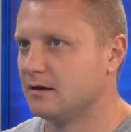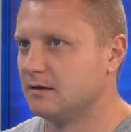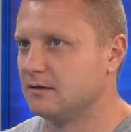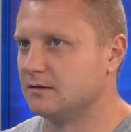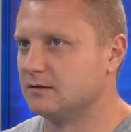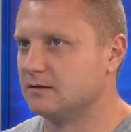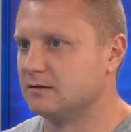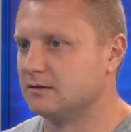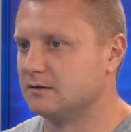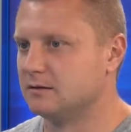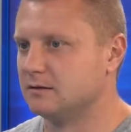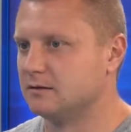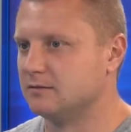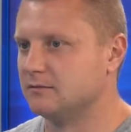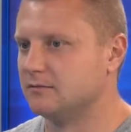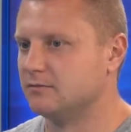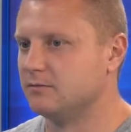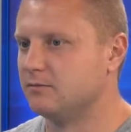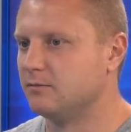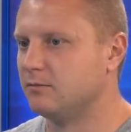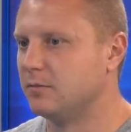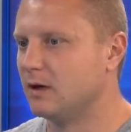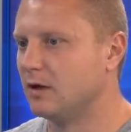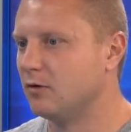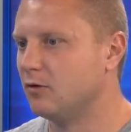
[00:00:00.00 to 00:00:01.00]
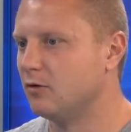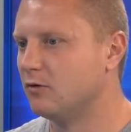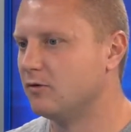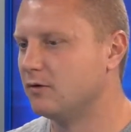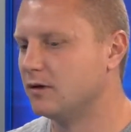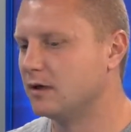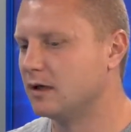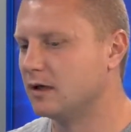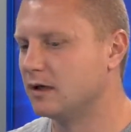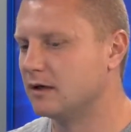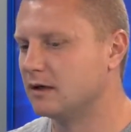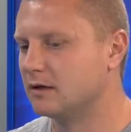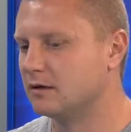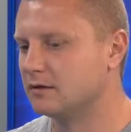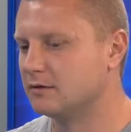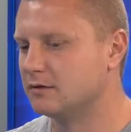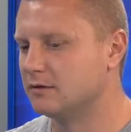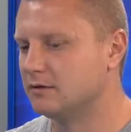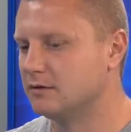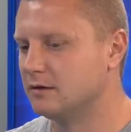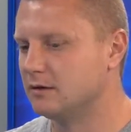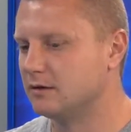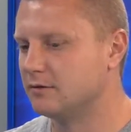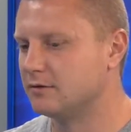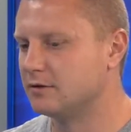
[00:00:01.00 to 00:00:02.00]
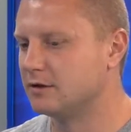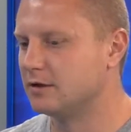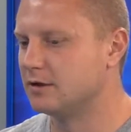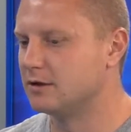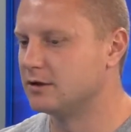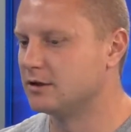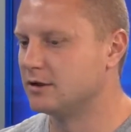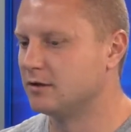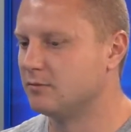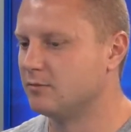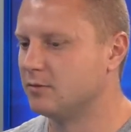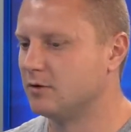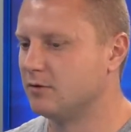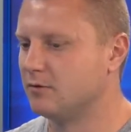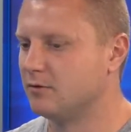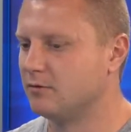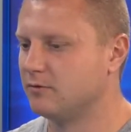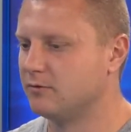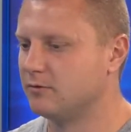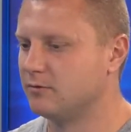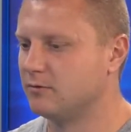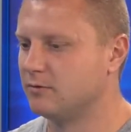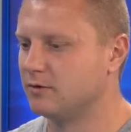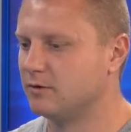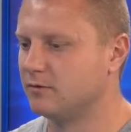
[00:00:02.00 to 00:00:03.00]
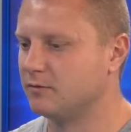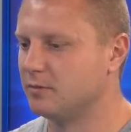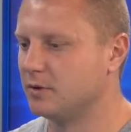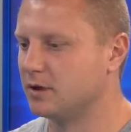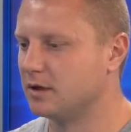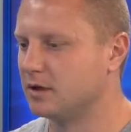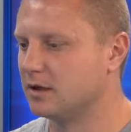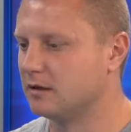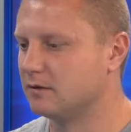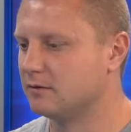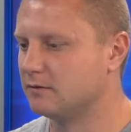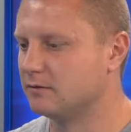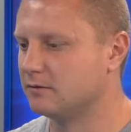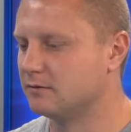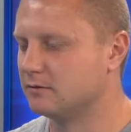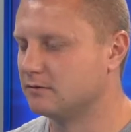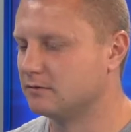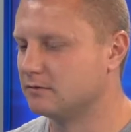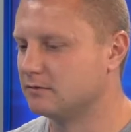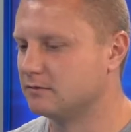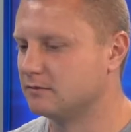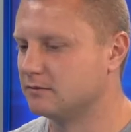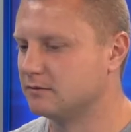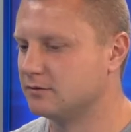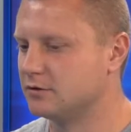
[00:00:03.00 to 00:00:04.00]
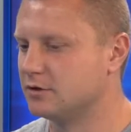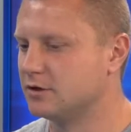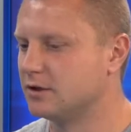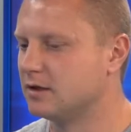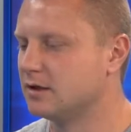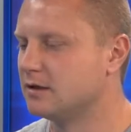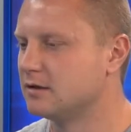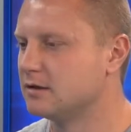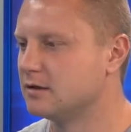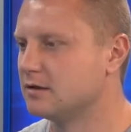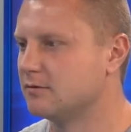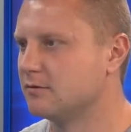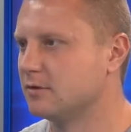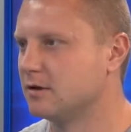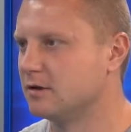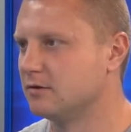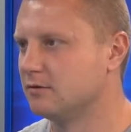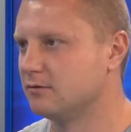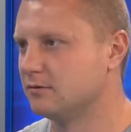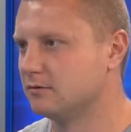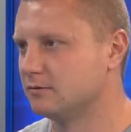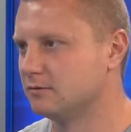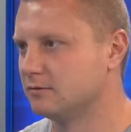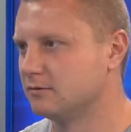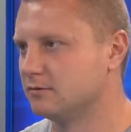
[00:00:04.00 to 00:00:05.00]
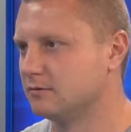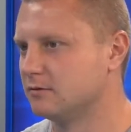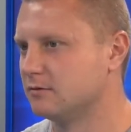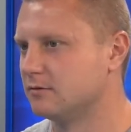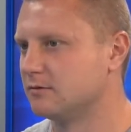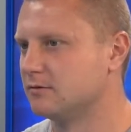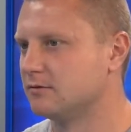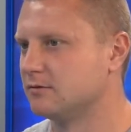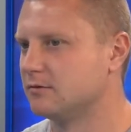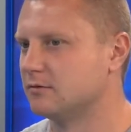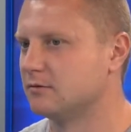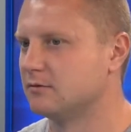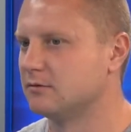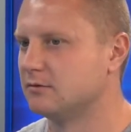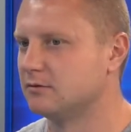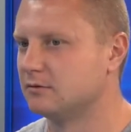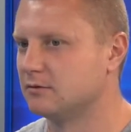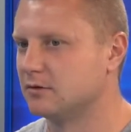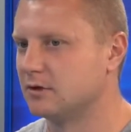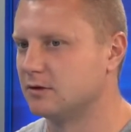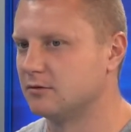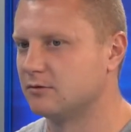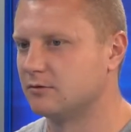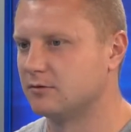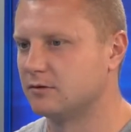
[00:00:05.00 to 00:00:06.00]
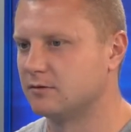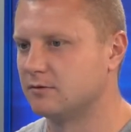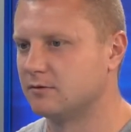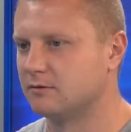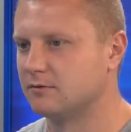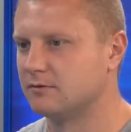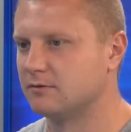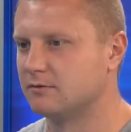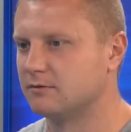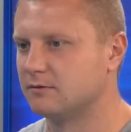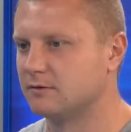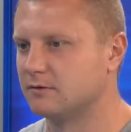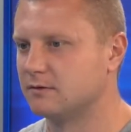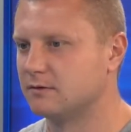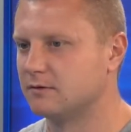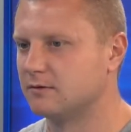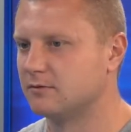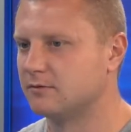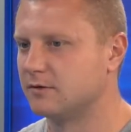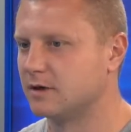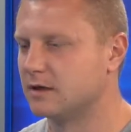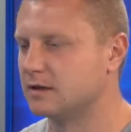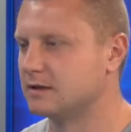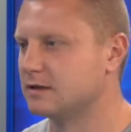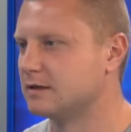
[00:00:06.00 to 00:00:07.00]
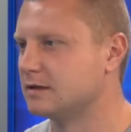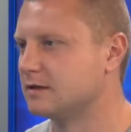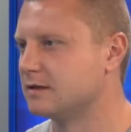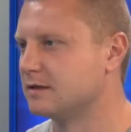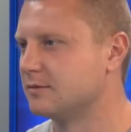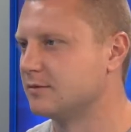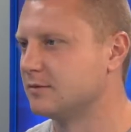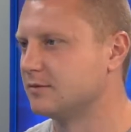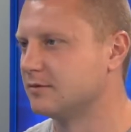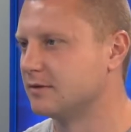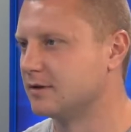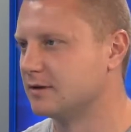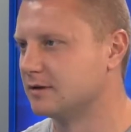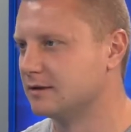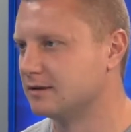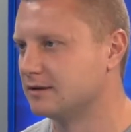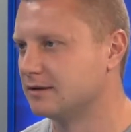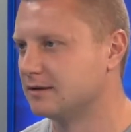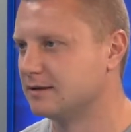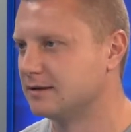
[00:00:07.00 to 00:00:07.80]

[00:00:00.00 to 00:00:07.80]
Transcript: Э, Панова я не встречал, Панов был в 2014 э, году, вот, который э, Франция забивал